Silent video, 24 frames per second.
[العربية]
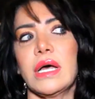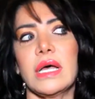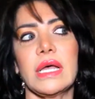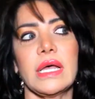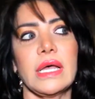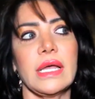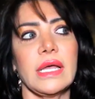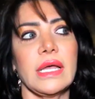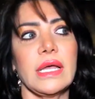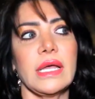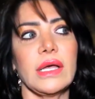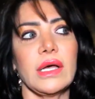
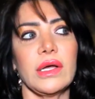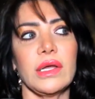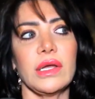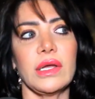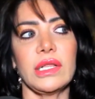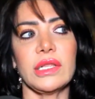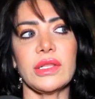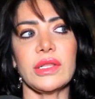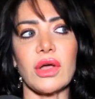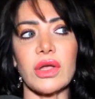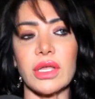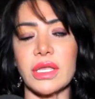
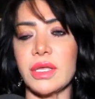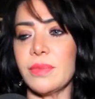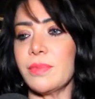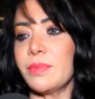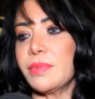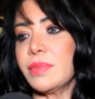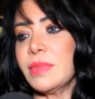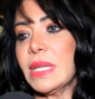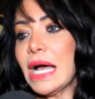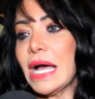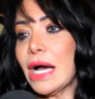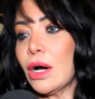النقيب
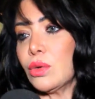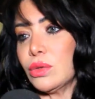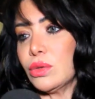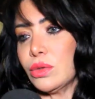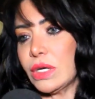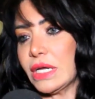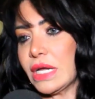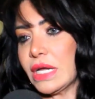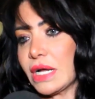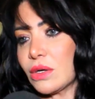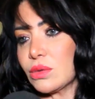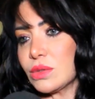من حقه
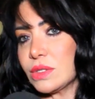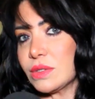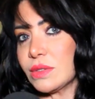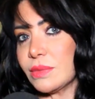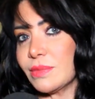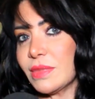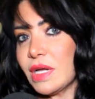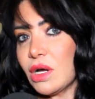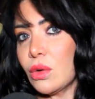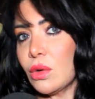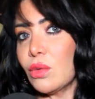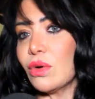انه ياخد
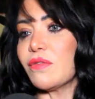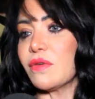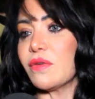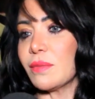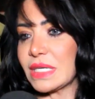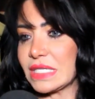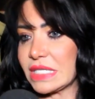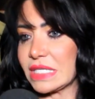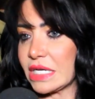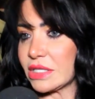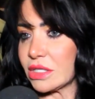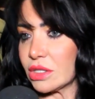ما هو في
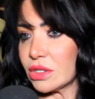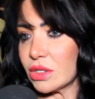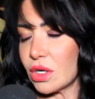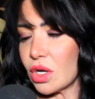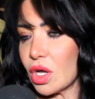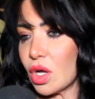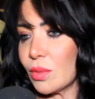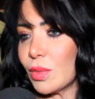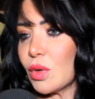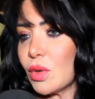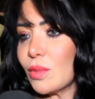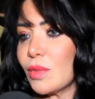مصلحه
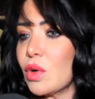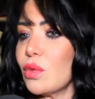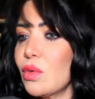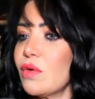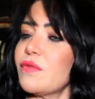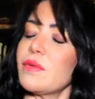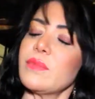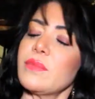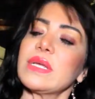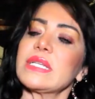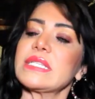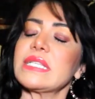النقابه وما هو
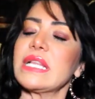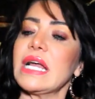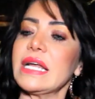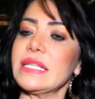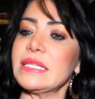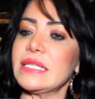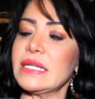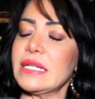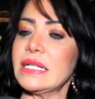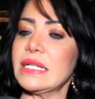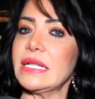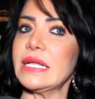في
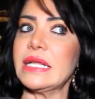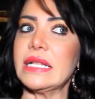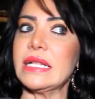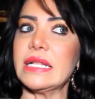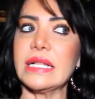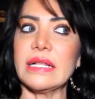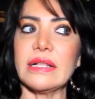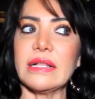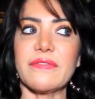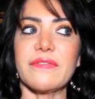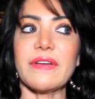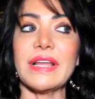مصلحه
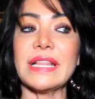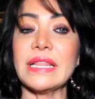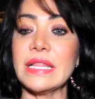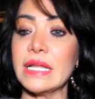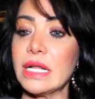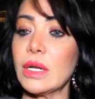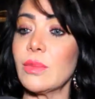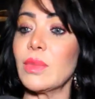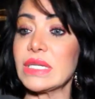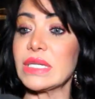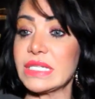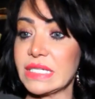الفن
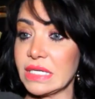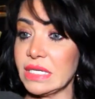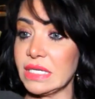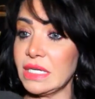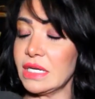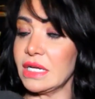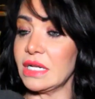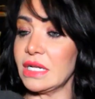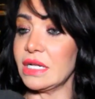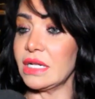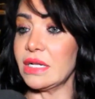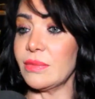
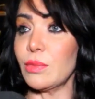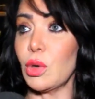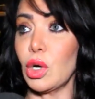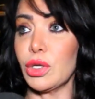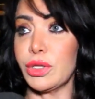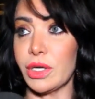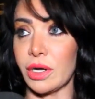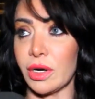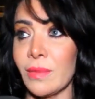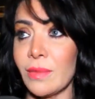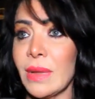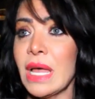المصري
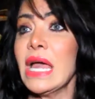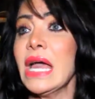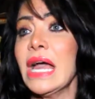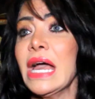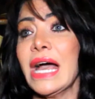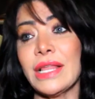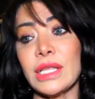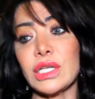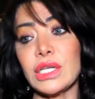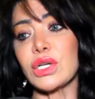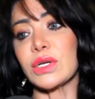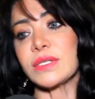المحترم
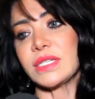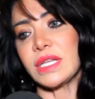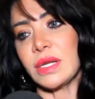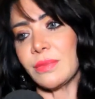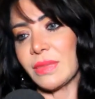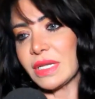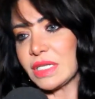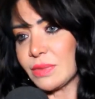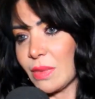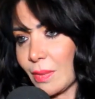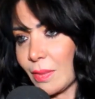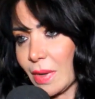انا شخصيا
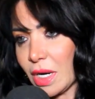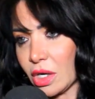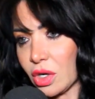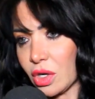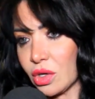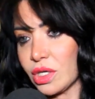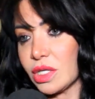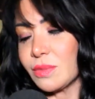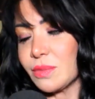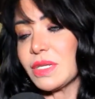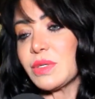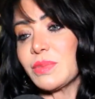بسمع
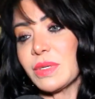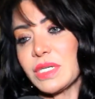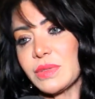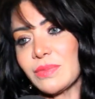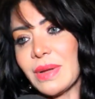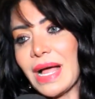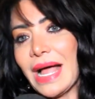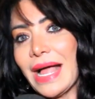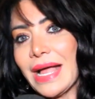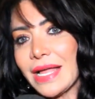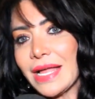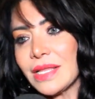مهرجانات بس
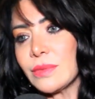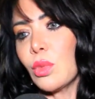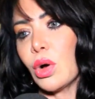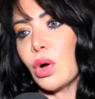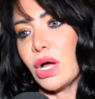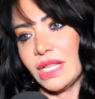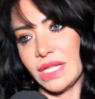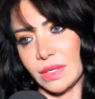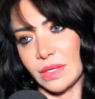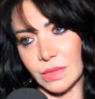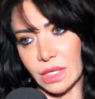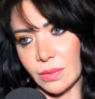بسمع حاجات
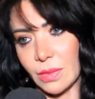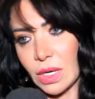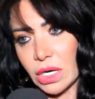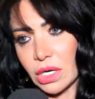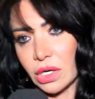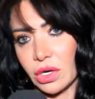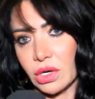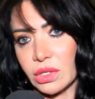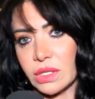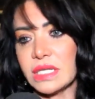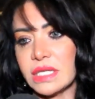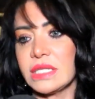معينه من
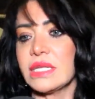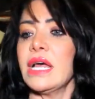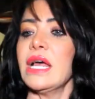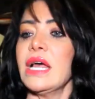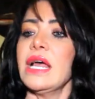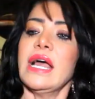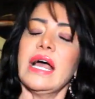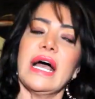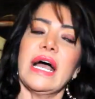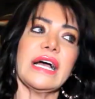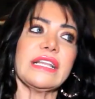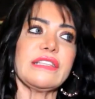المهرجانات
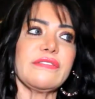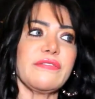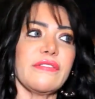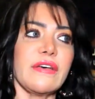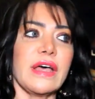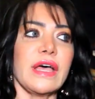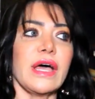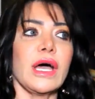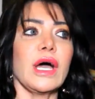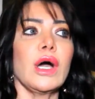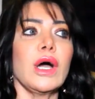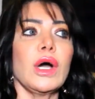
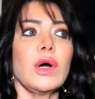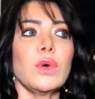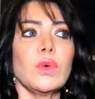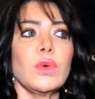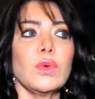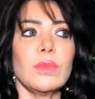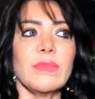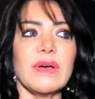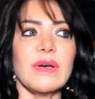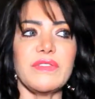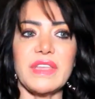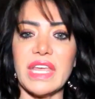هادفه
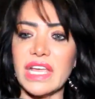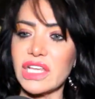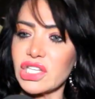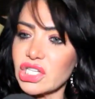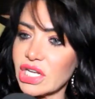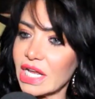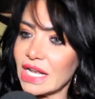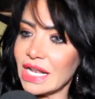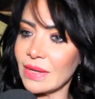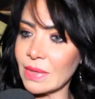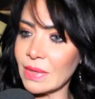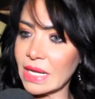وما
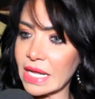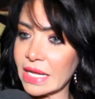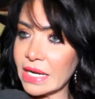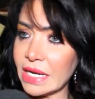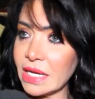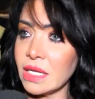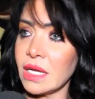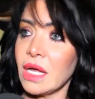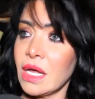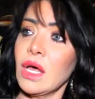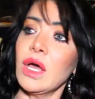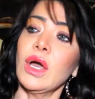فيهاش كلام
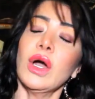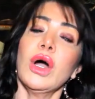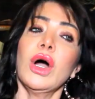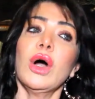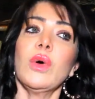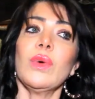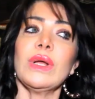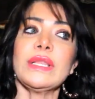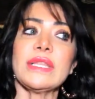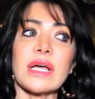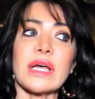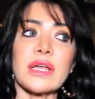خارج
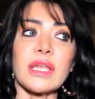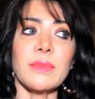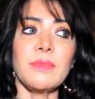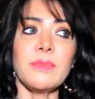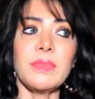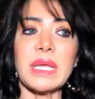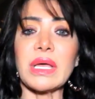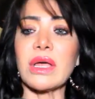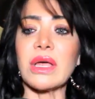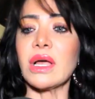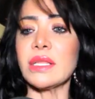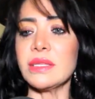هو النقيب
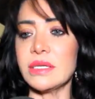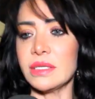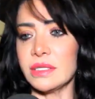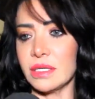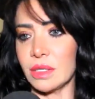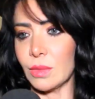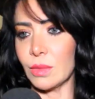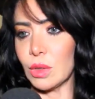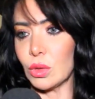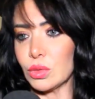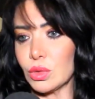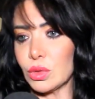بيقنن
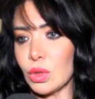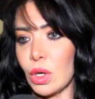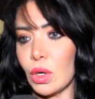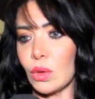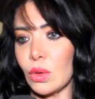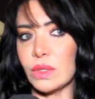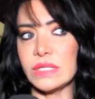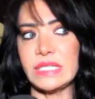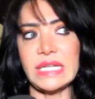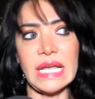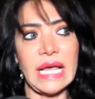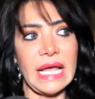الموضوع
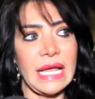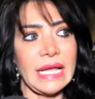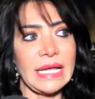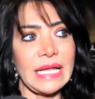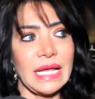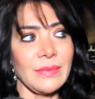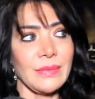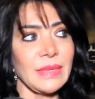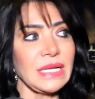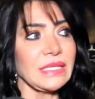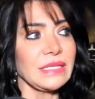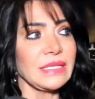ودي
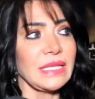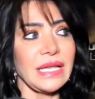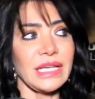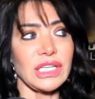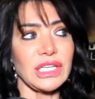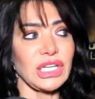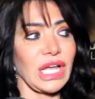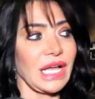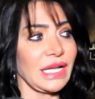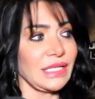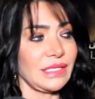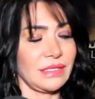حاجه ما
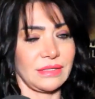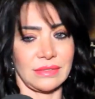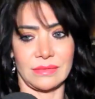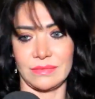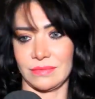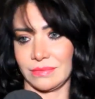تضايقش حد